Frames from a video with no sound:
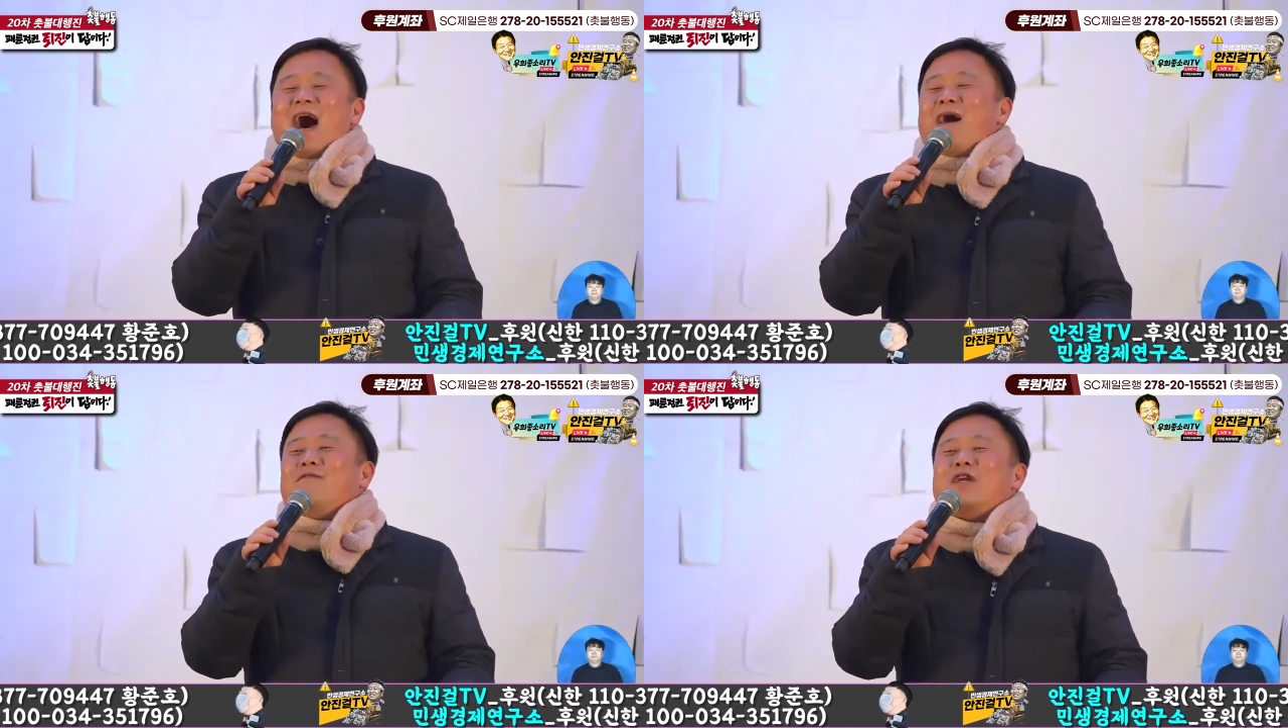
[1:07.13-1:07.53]
예,
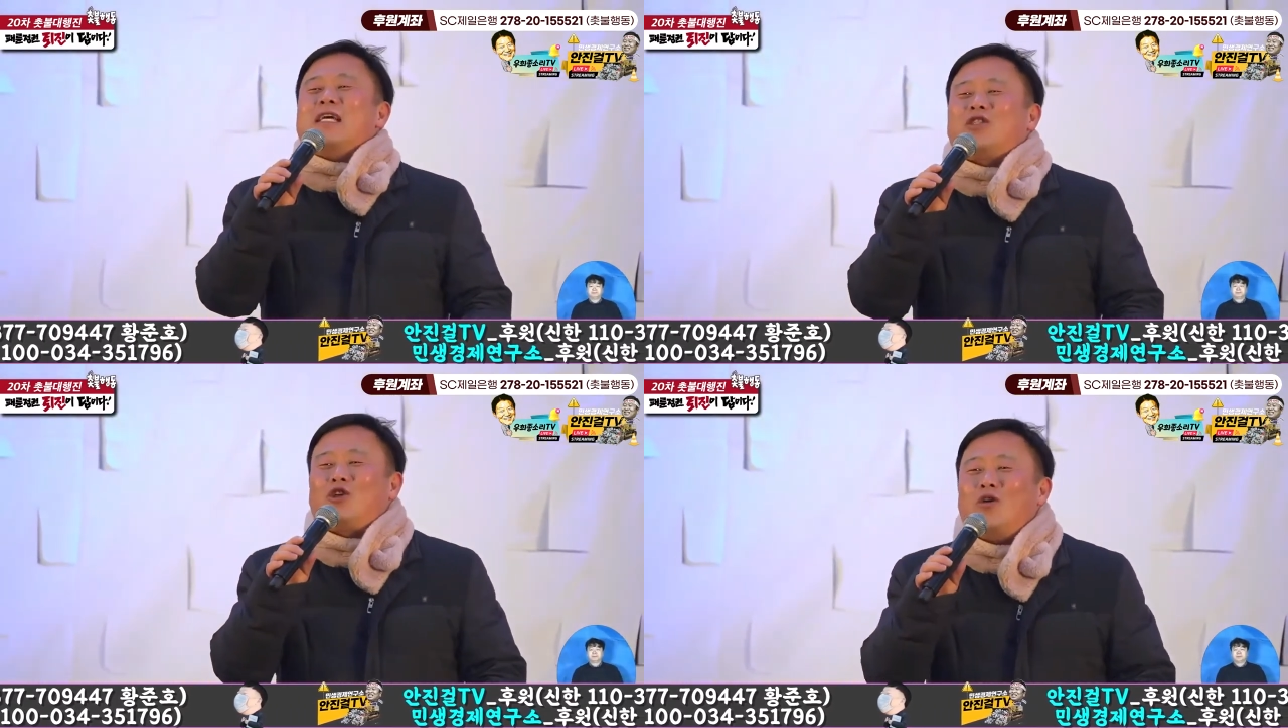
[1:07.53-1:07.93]

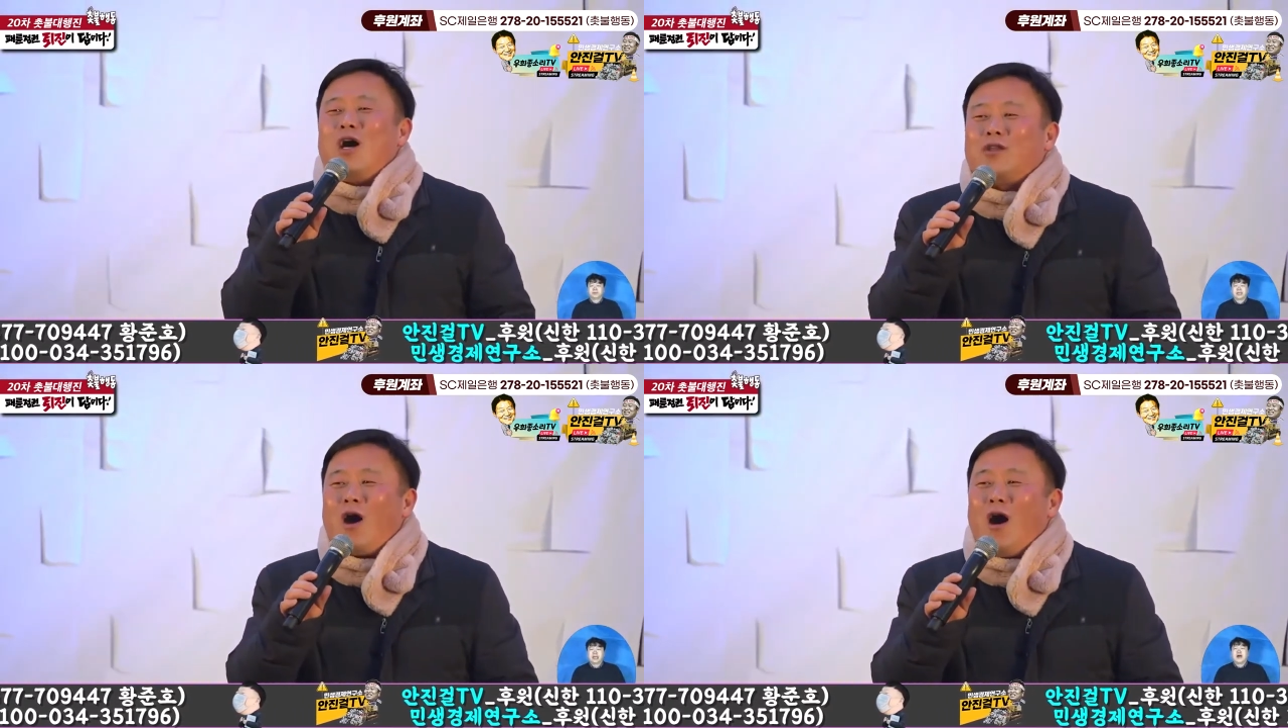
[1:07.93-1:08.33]
아무리
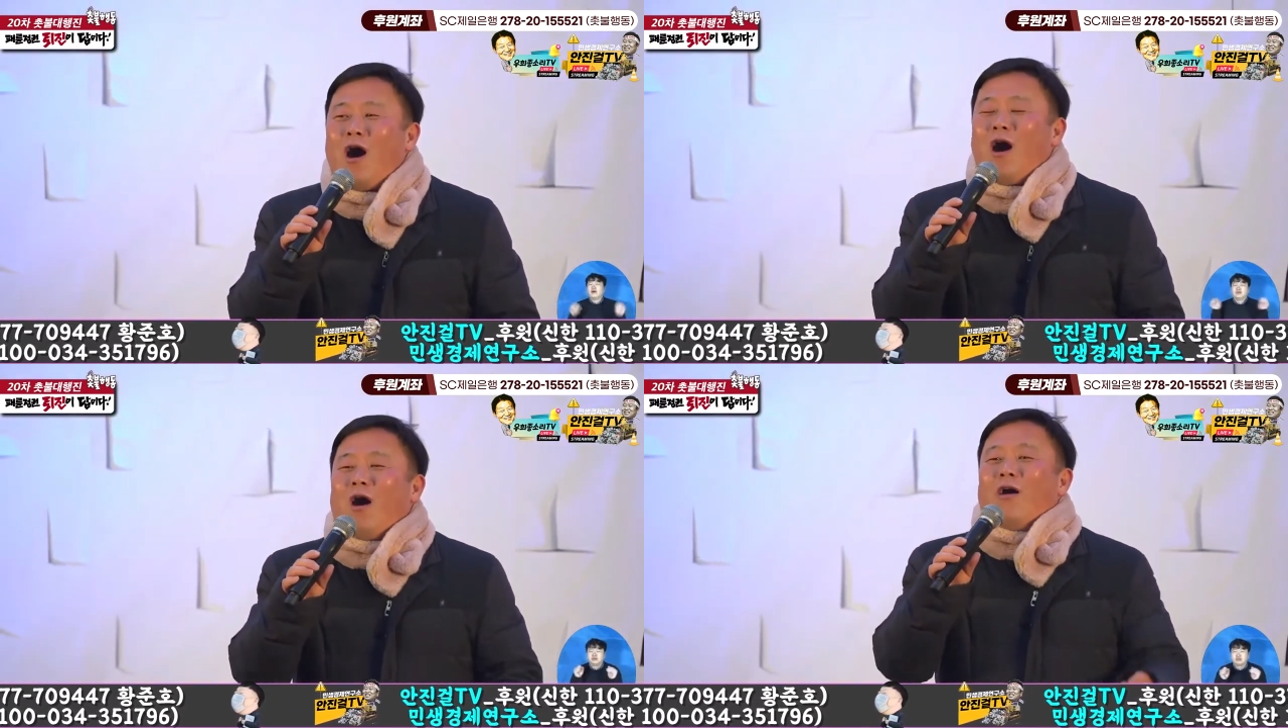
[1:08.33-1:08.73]

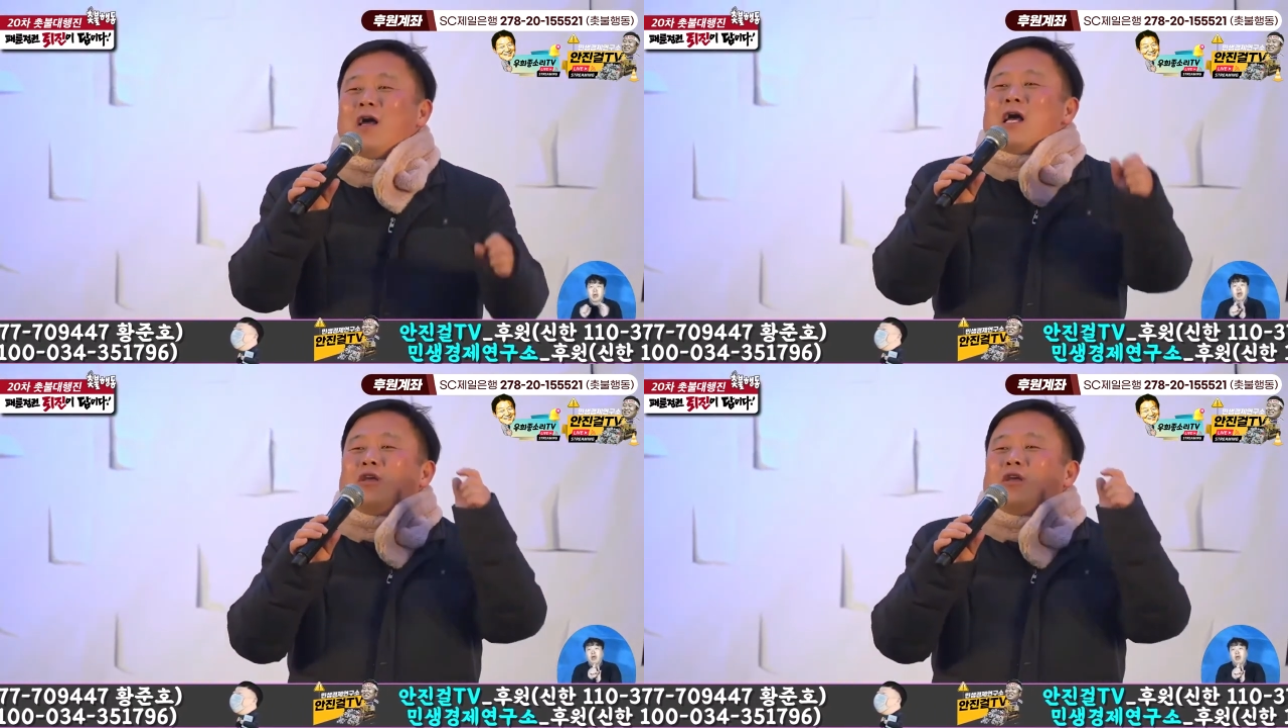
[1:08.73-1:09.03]
추워도